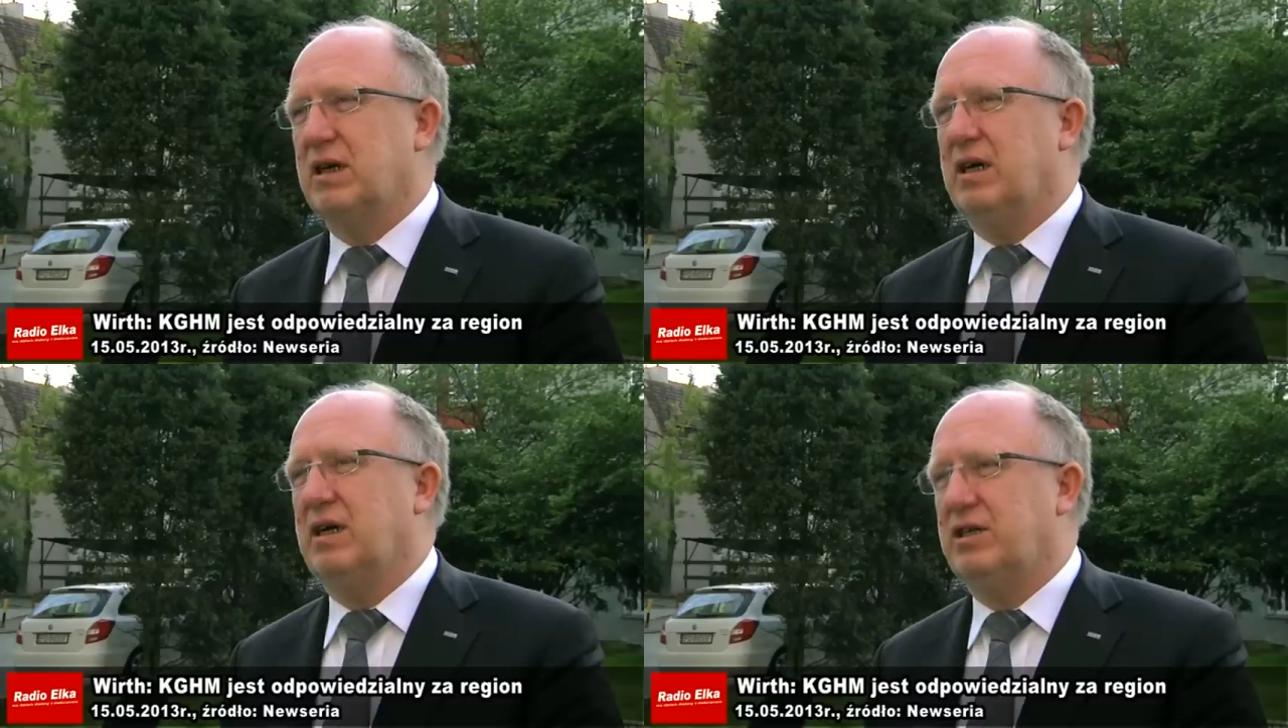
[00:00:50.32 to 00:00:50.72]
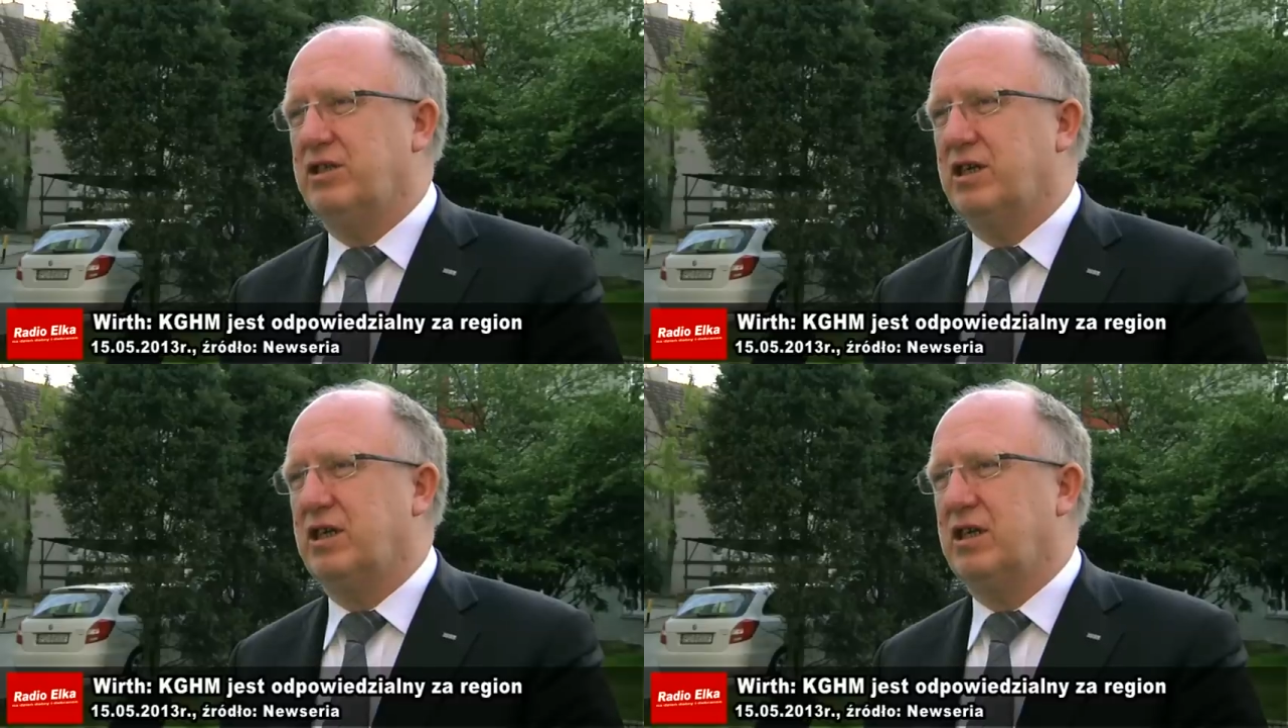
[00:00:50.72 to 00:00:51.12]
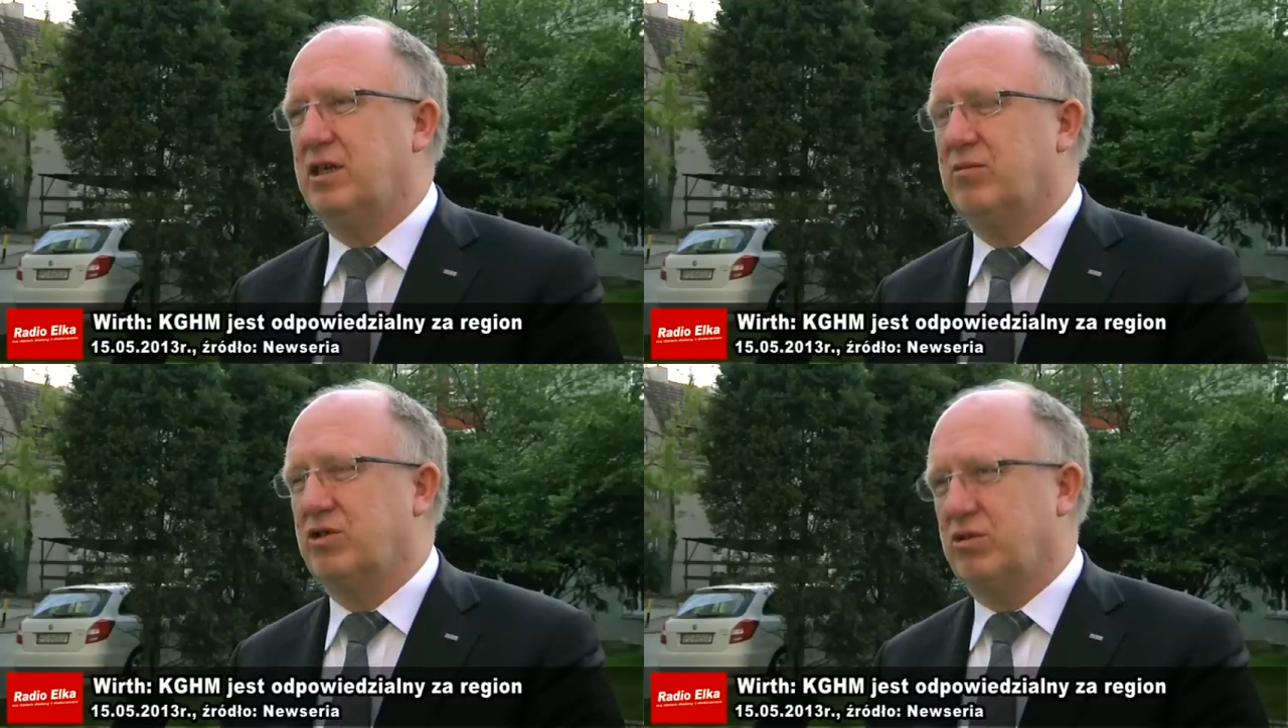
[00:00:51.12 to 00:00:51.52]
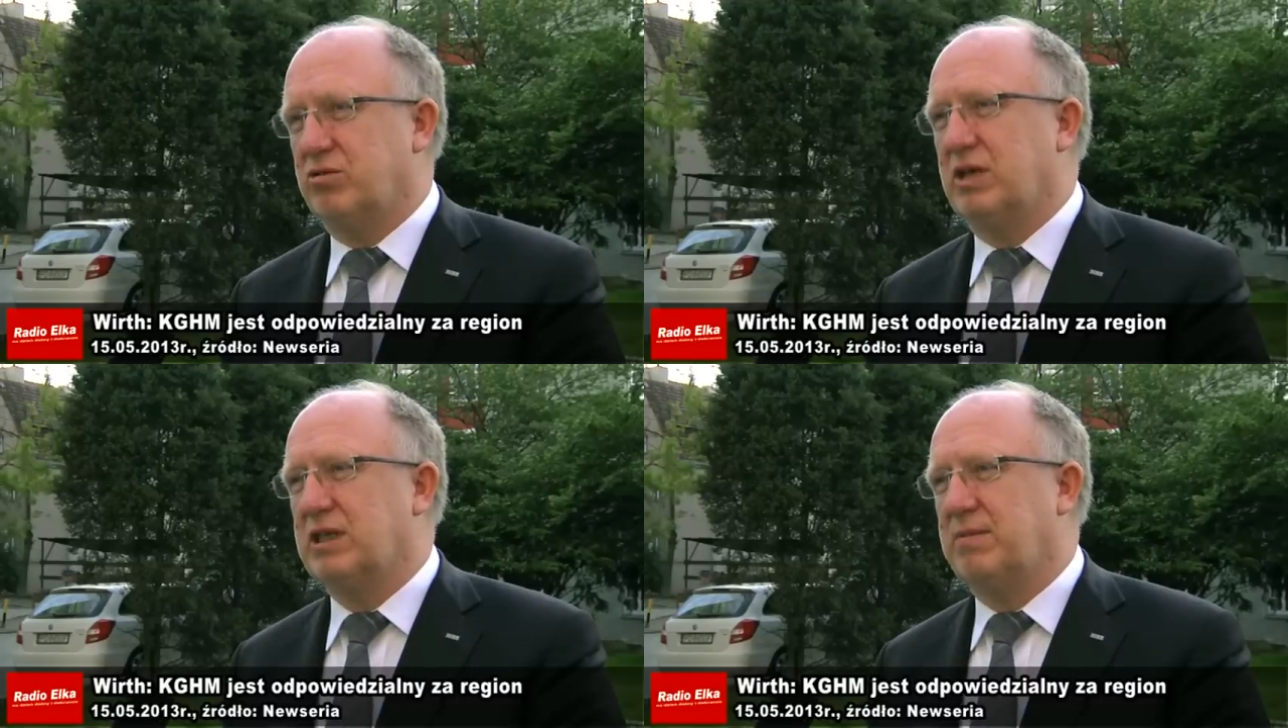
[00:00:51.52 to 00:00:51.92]
e, dzięki temu, że
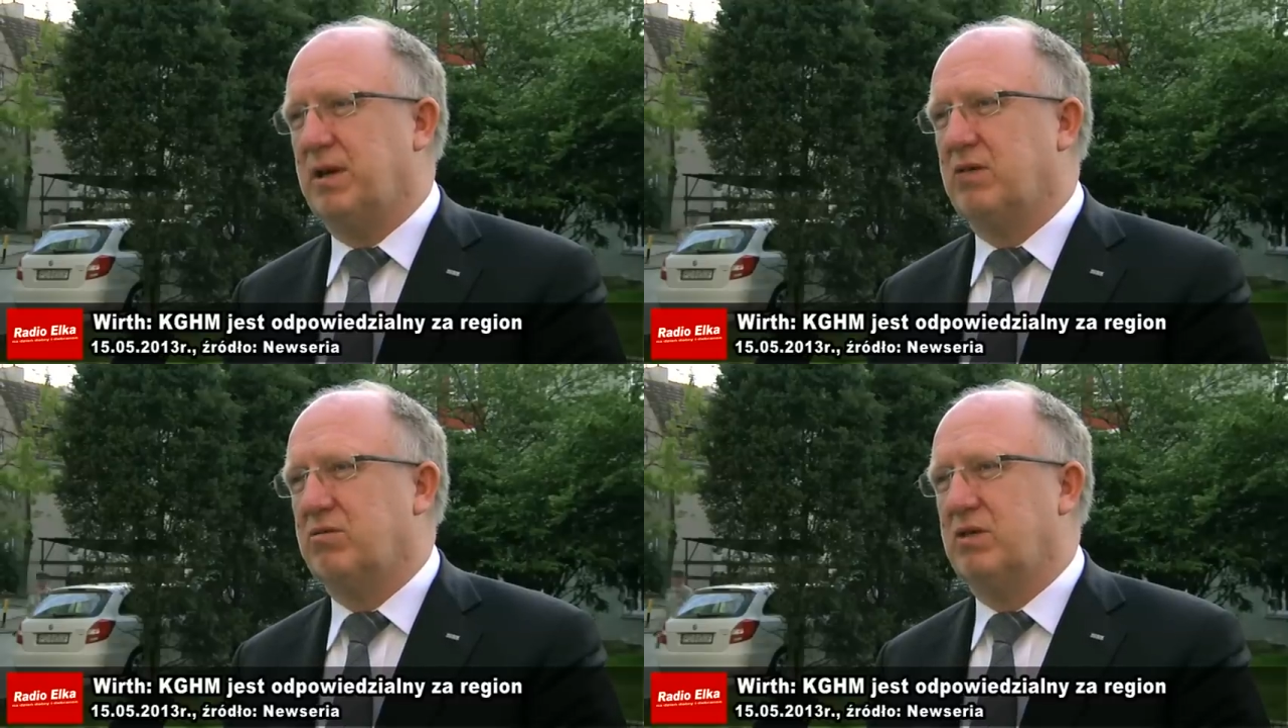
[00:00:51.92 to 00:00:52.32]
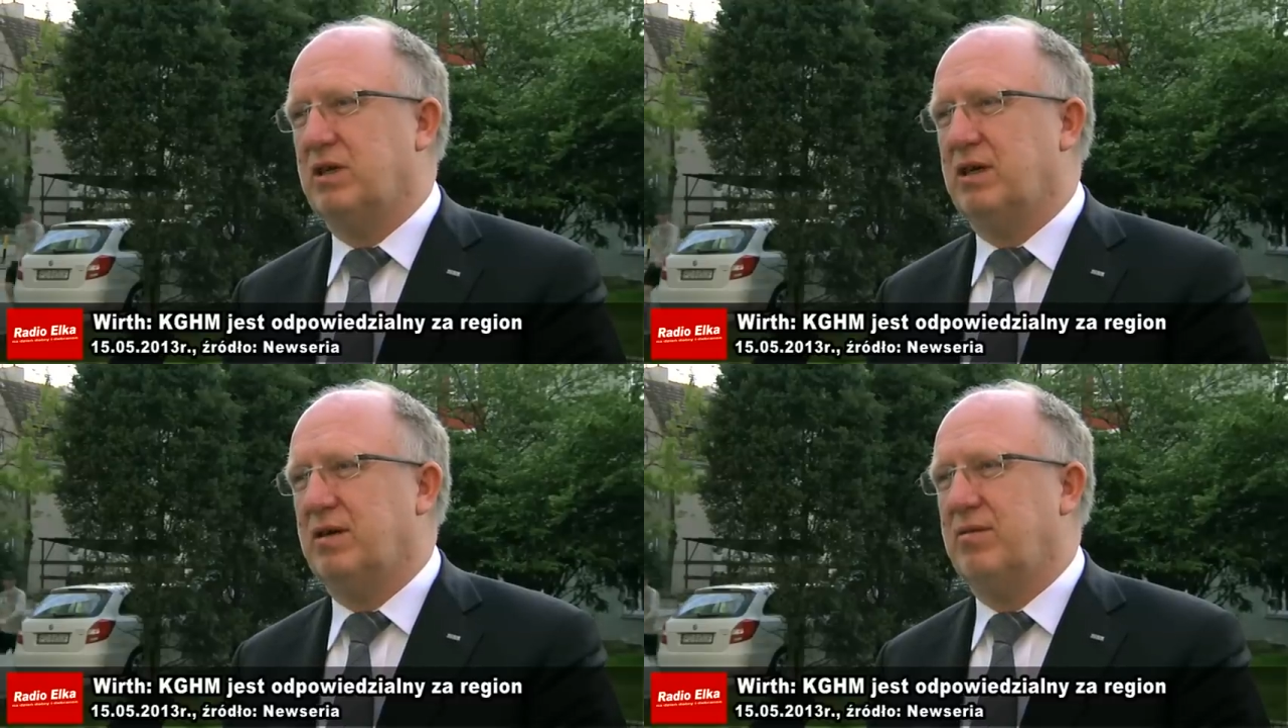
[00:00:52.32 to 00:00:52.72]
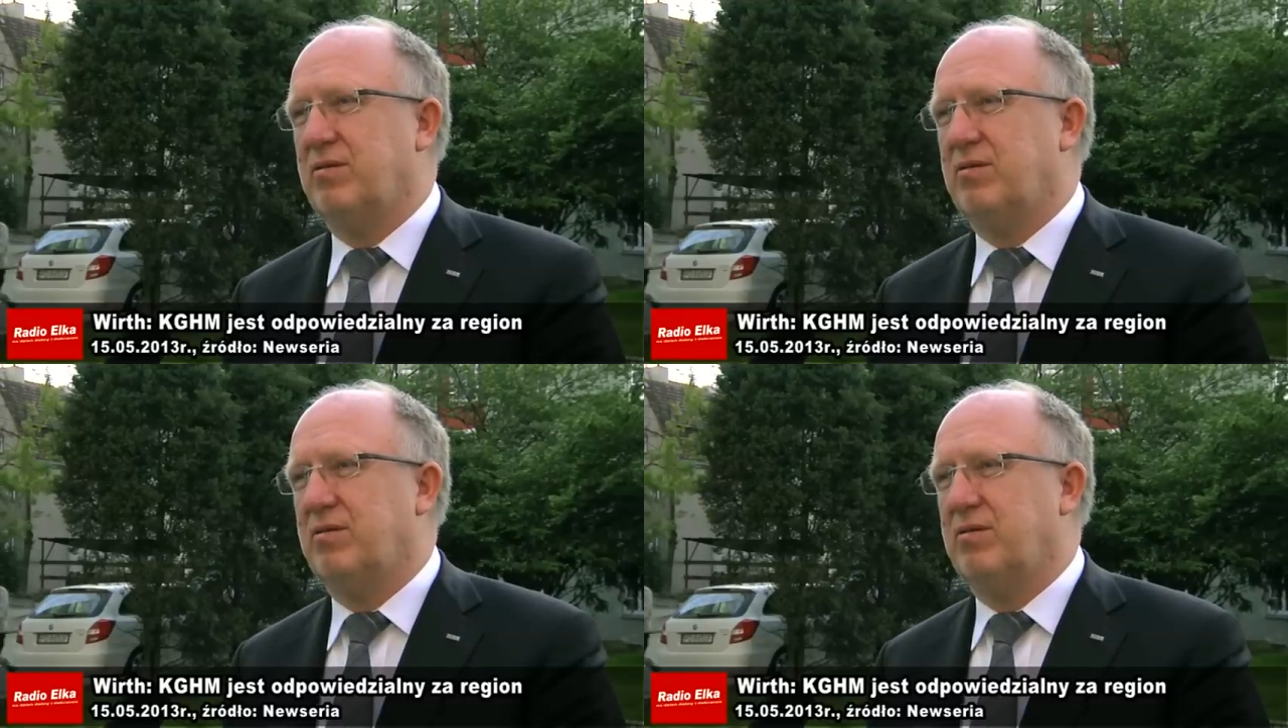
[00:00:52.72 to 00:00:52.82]
tu eksploatuje